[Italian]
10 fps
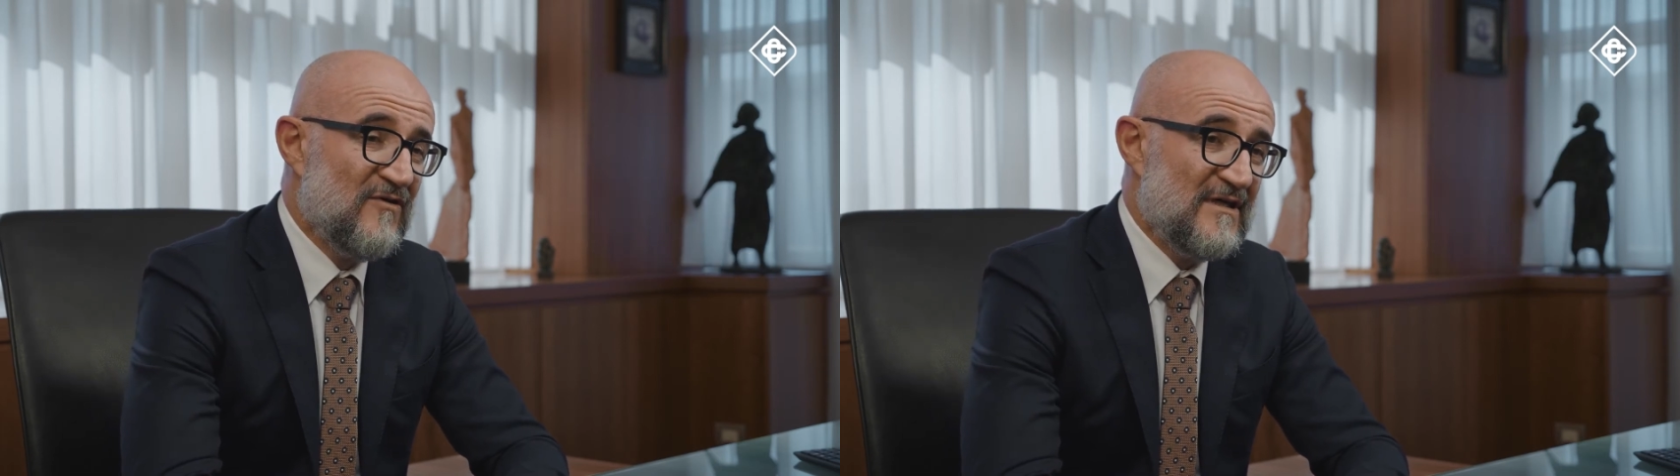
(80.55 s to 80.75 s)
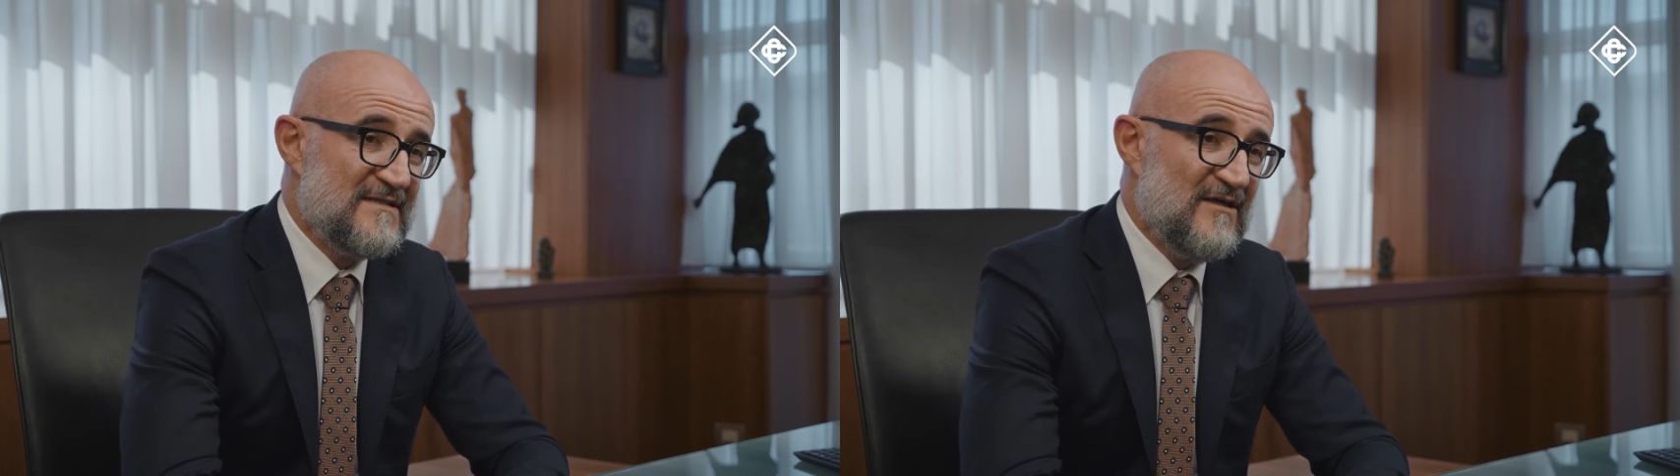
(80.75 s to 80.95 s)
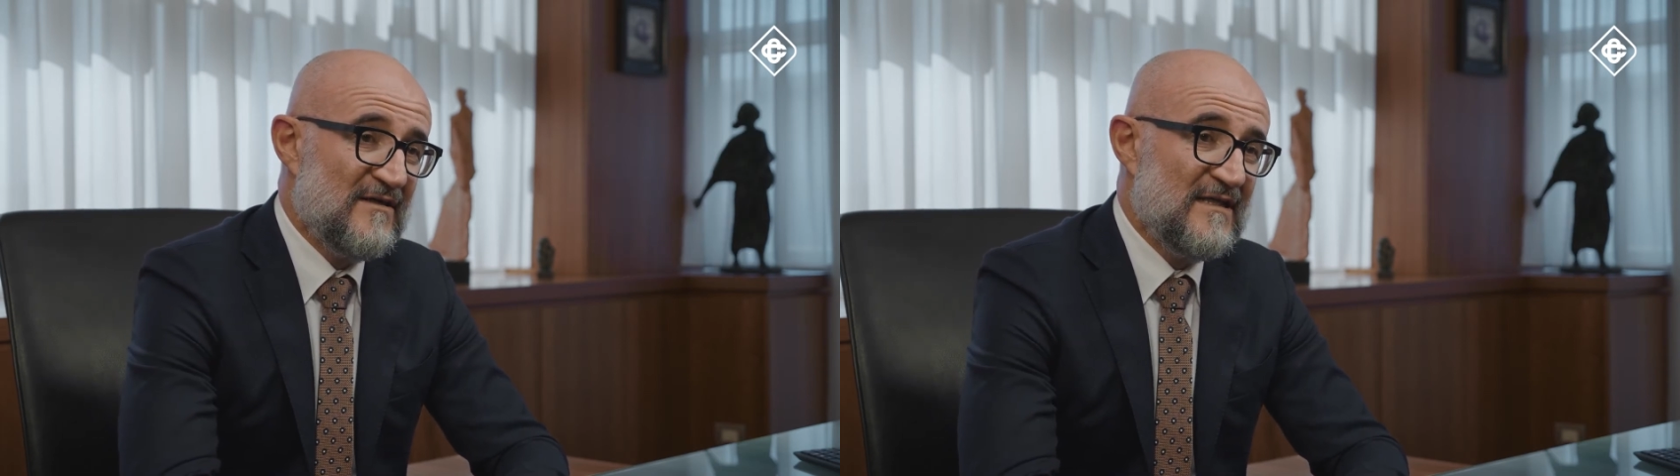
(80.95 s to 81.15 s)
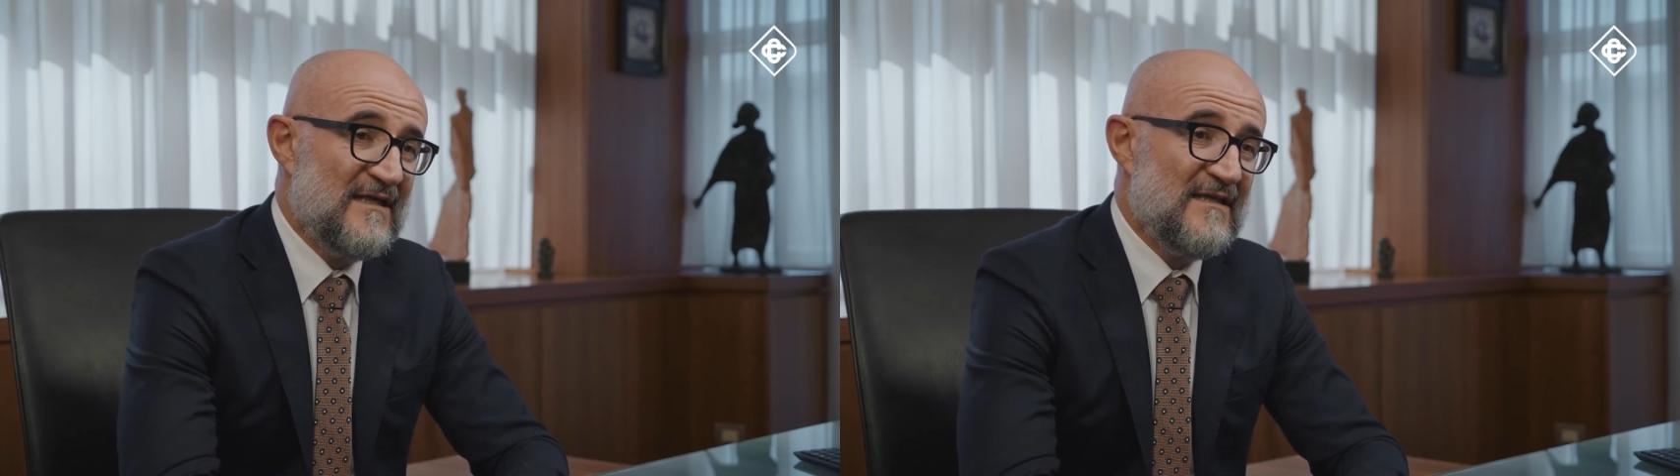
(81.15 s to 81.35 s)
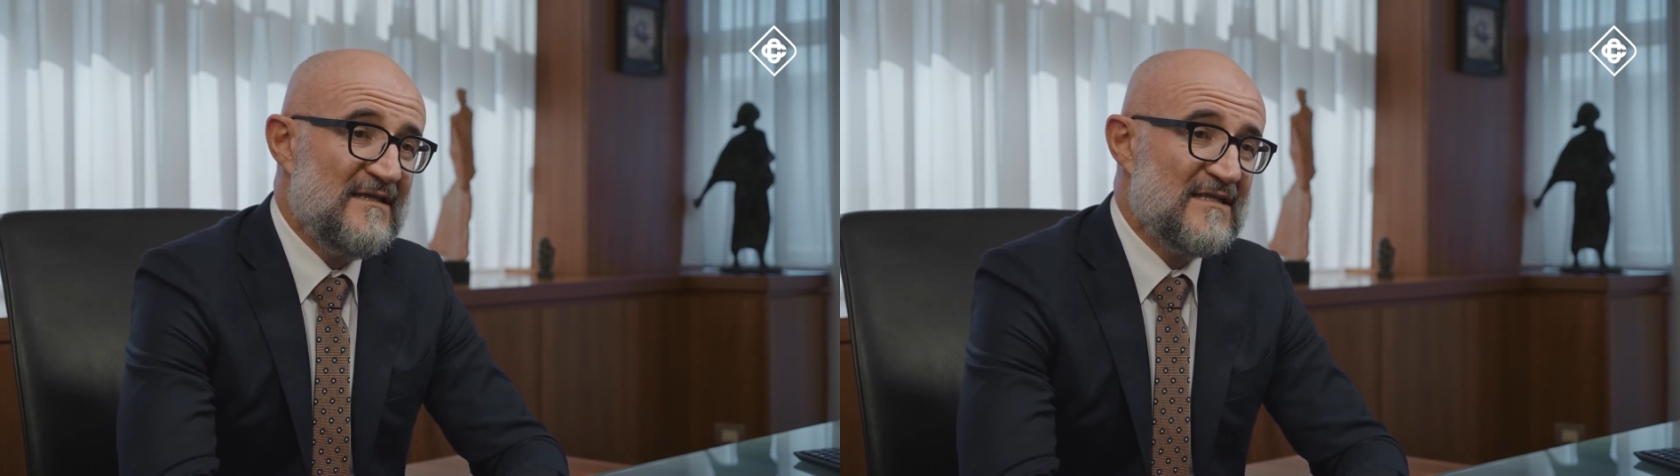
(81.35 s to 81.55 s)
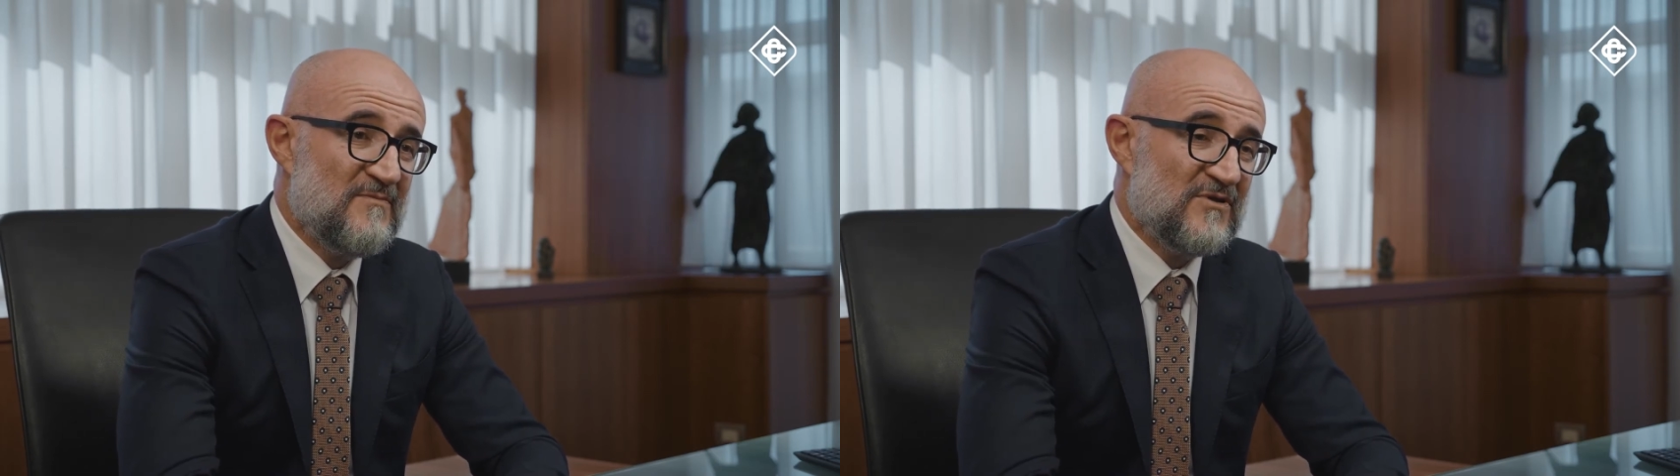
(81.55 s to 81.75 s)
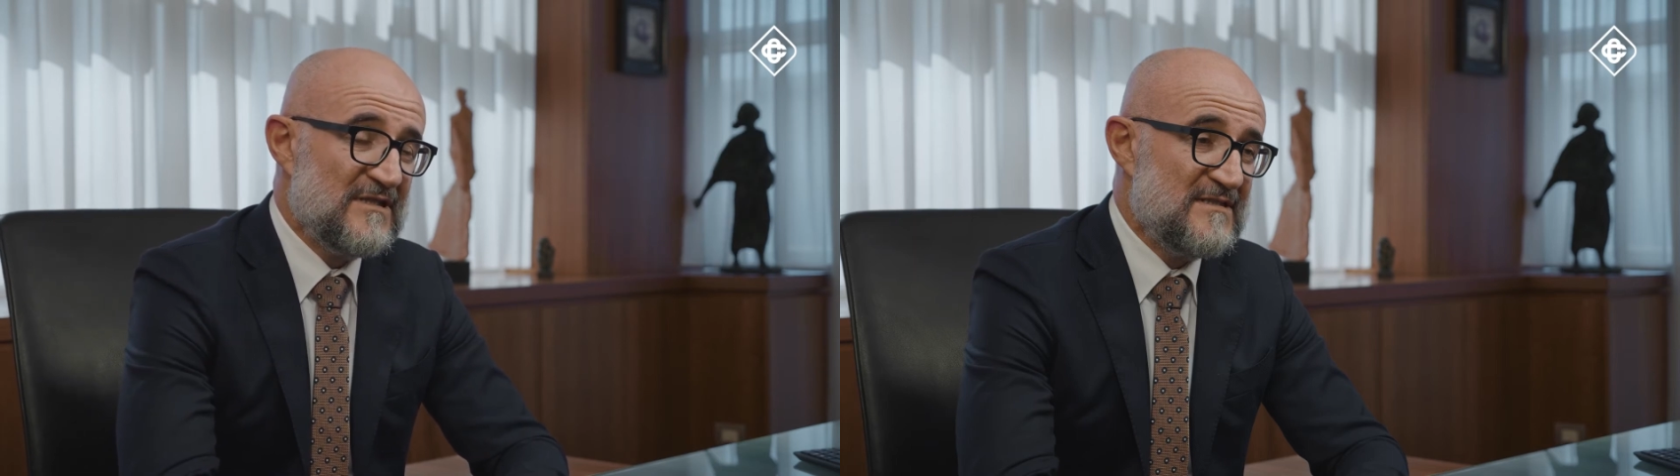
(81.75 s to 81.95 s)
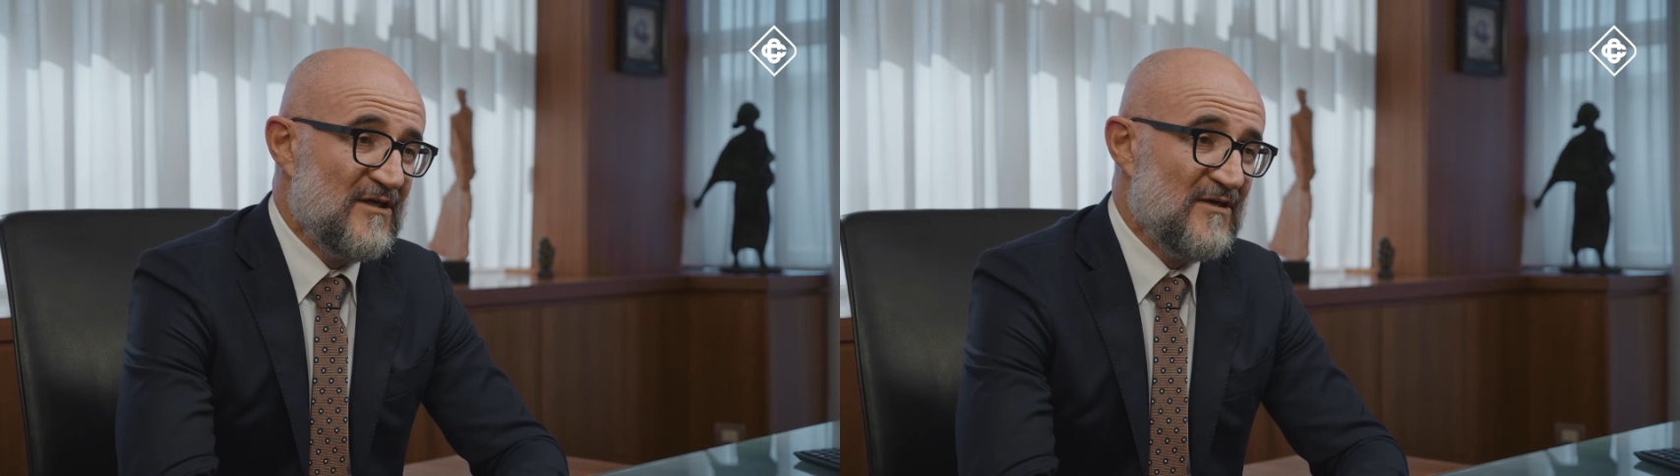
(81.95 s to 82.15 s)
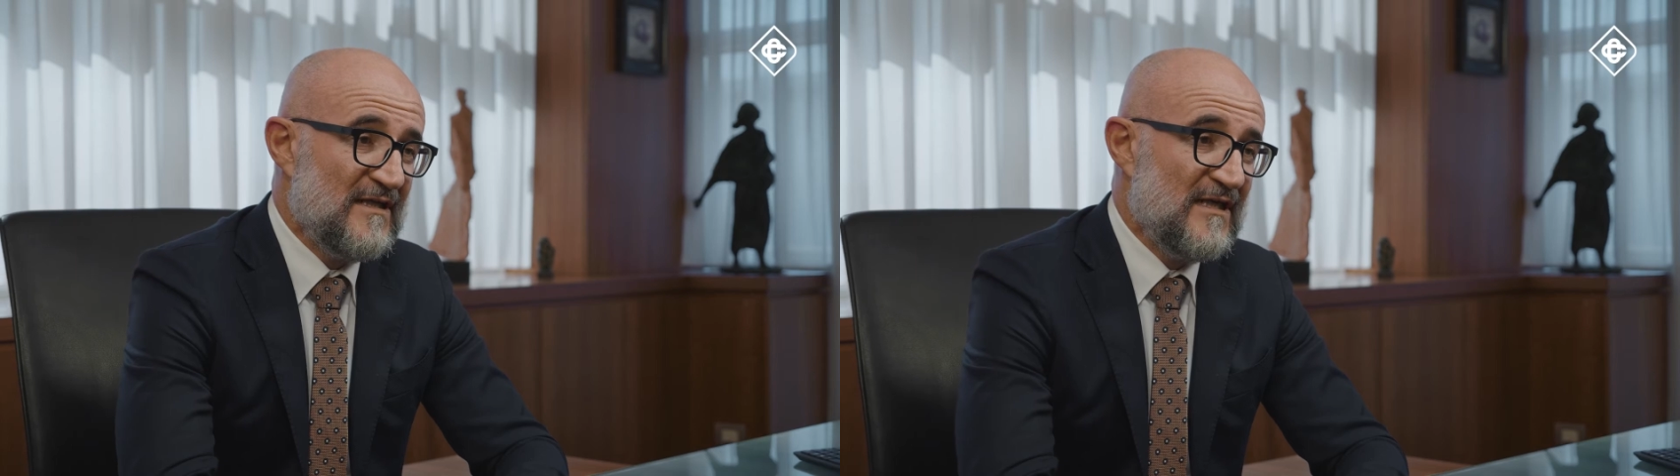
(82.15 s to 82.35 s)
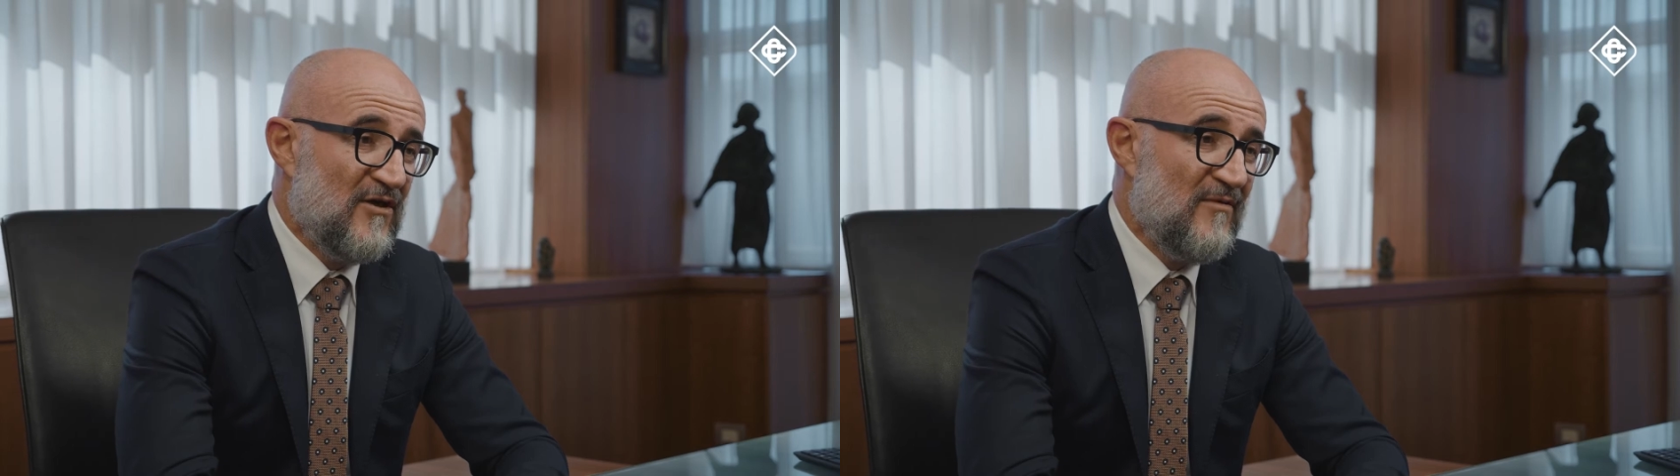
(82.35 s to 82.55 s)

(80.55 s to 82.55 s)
vocazione di esportazione